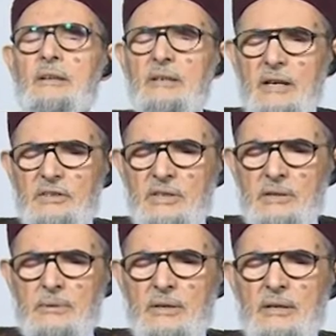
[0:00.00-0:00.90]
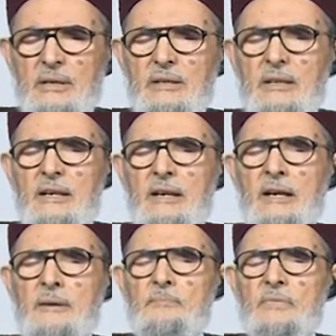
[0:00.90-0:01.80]
ناتي
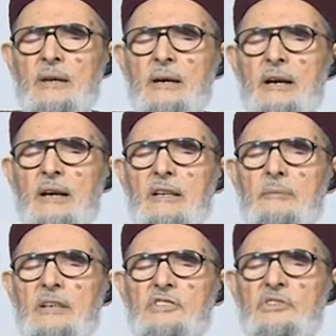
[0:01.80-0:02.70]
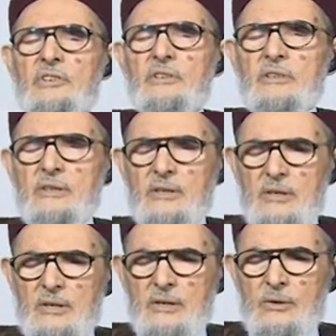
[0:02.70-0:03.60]
الى المتجر
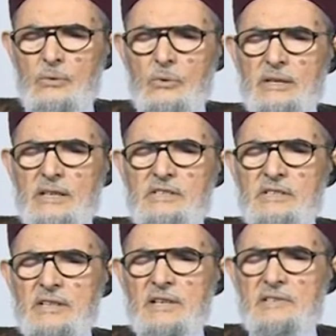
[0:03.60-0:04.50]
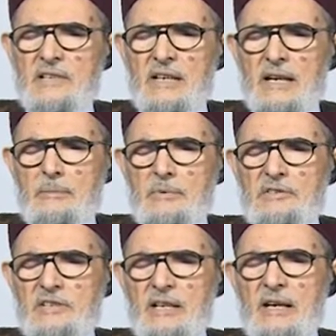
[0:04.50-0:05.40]
ونشتري سلعه
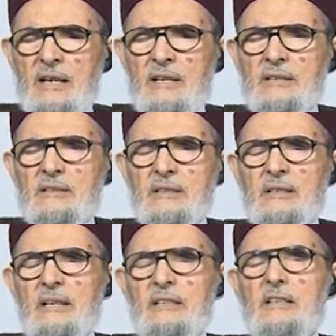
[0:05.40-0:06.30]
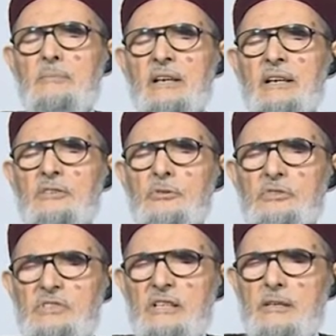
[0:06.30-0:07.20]
من سلع الامارات
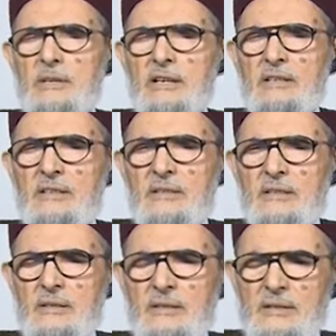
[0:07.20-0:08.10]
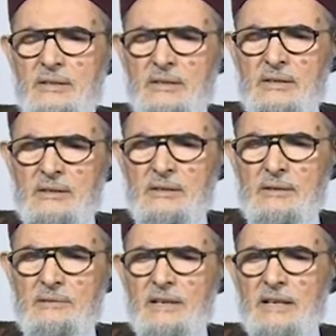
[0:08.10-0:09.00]
تنتجها الامارات
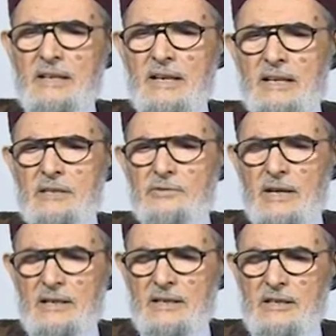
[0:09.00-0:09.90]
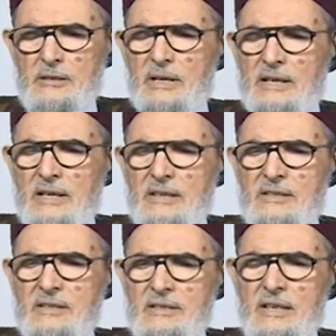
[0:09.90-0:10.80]
فأنا أدفع
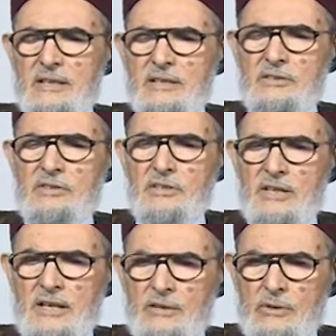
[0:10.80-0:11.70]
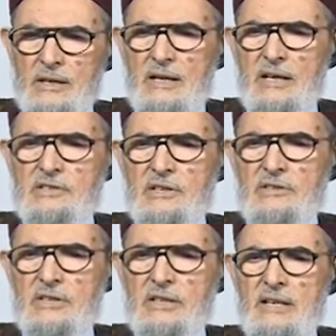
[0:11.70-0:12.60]
للإمارات ذلك الدينار ولا عشرة
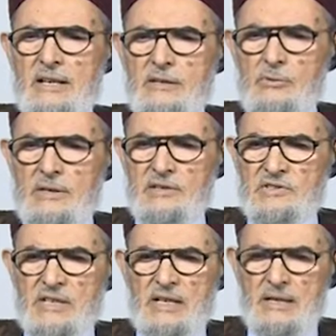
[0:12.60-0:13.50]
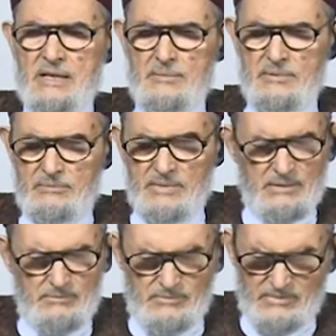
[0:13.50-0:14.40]
دينارات ولا السلعة كم,
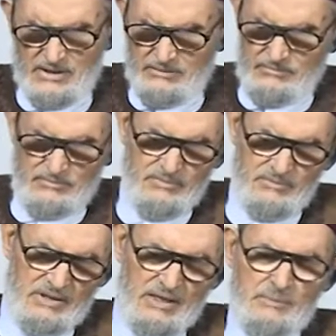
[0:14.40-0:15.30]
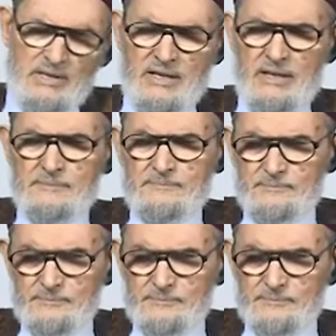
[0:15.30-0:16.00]
كم هي